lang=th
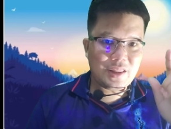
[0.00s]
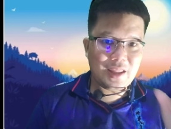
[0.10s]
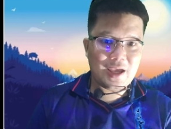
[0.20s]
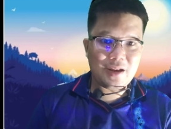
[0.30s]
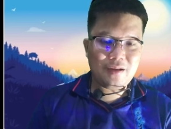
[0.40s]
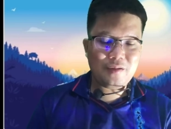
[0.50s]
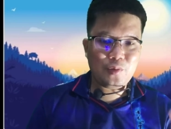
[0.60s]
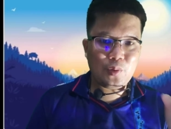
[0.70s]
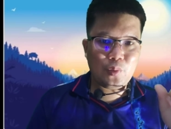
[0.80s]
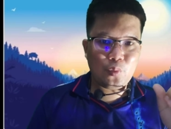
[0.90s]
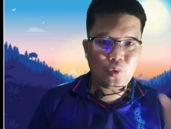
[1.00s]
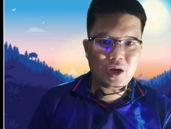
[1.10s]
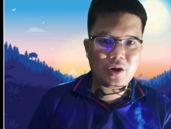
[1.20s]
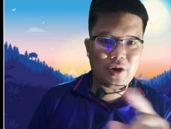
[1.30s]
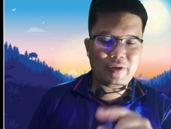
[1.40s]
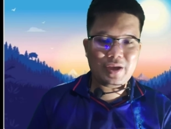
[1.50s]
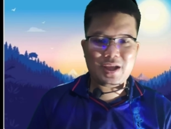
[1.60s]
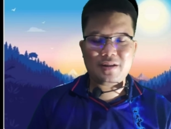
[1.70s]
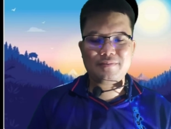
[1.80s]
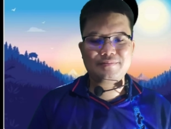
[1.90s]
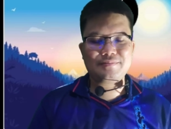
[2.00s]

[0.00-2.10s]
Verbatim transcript: เหรียญเวอร์คอยด้วยกัน